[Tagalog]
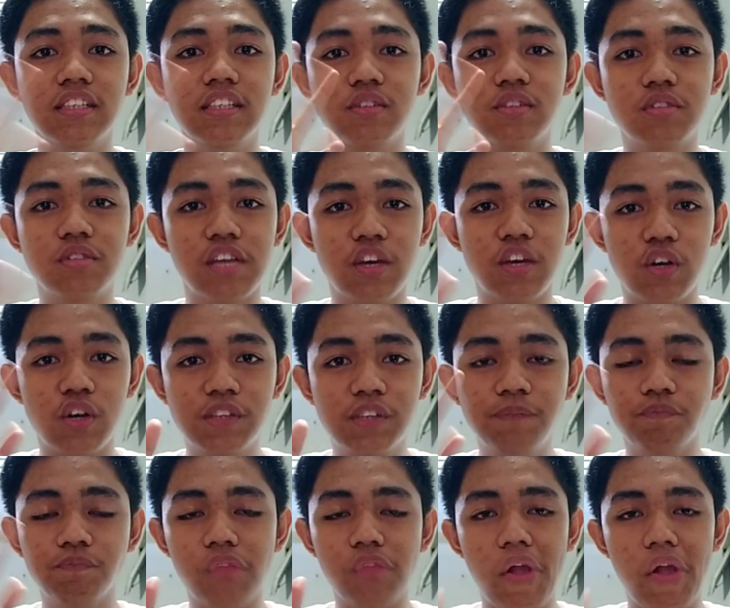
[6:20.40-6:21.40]
Pero sa'yo.
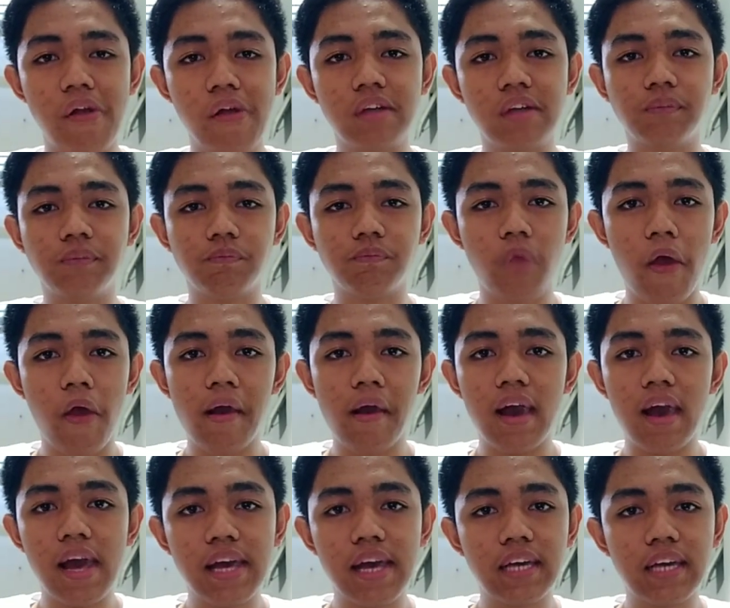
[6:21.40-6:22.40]

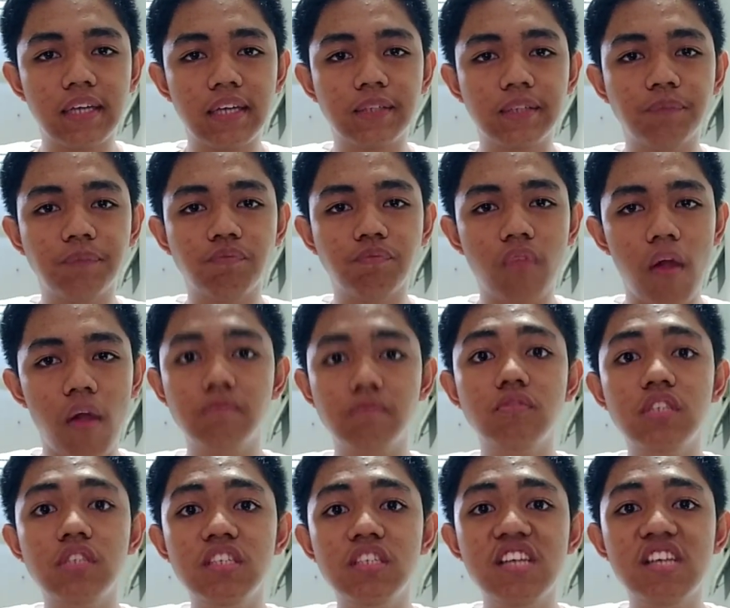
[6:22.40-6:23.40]
Kay um,
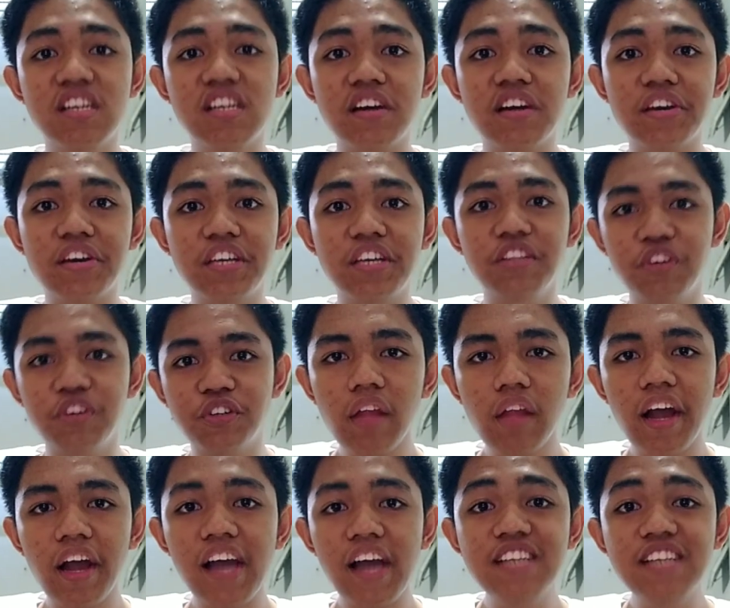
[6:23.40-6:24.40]
Gian Aquino.
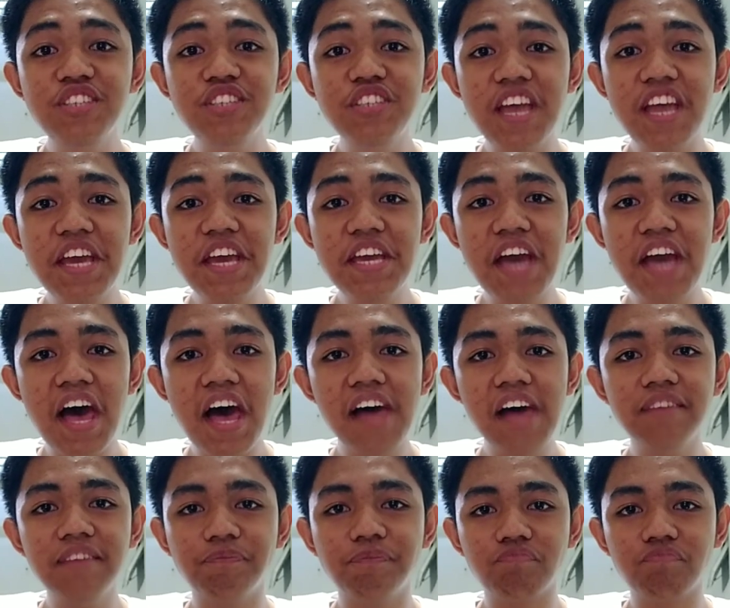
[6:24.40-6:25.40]
Kay
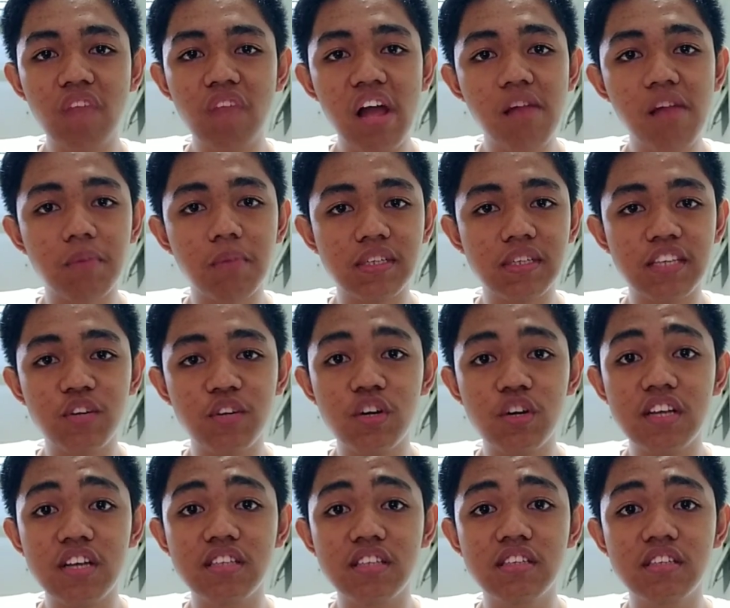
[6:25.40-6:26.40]
Jeya Almasan or
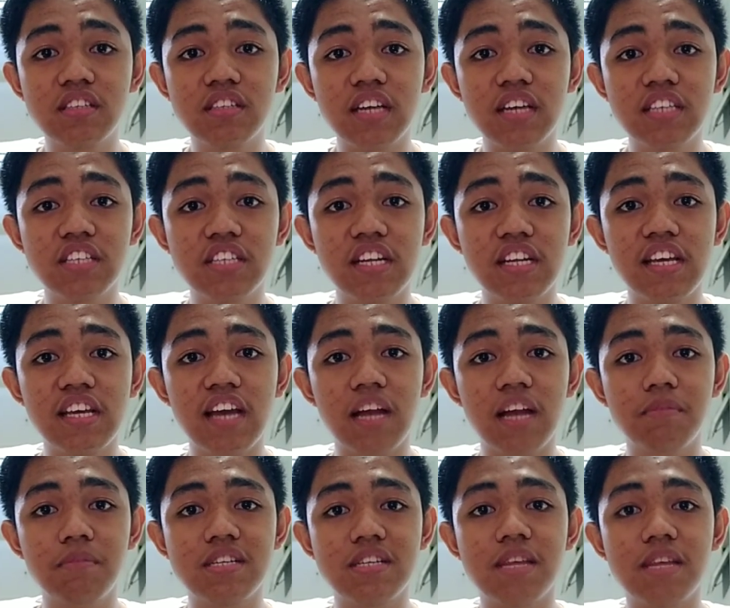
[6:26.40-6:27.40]
kay, kay Jenea
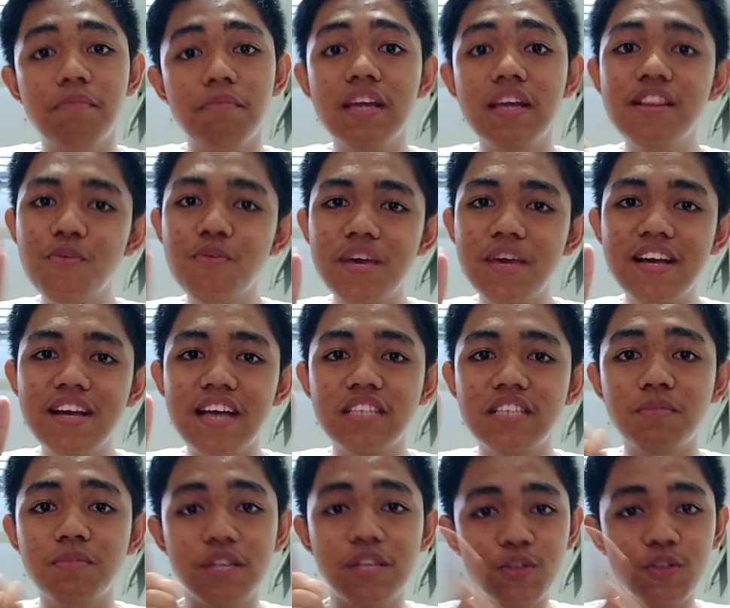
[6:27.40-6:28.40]
Almasan. By the way
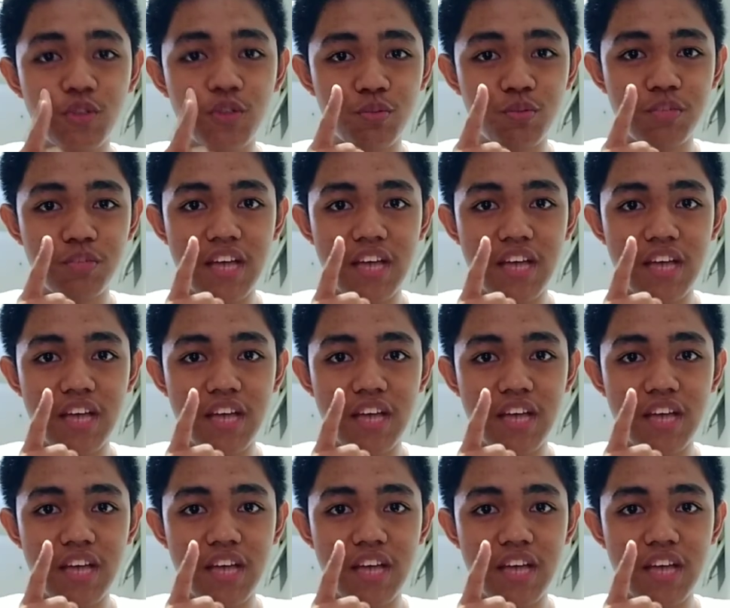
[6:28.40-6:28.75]
guys, may YouTube